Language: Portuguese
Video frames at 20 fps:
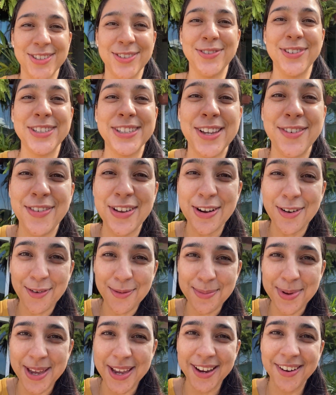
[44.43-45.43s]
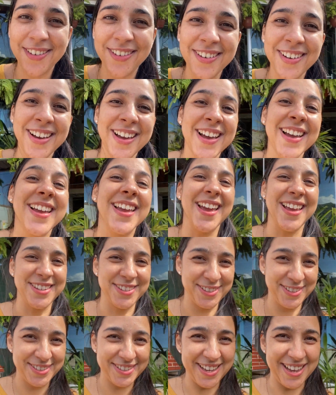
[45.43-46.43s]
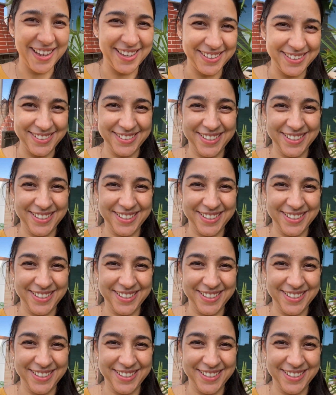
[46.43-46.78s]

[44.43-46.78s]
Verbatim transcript: E você vem comigo, que é sucesso.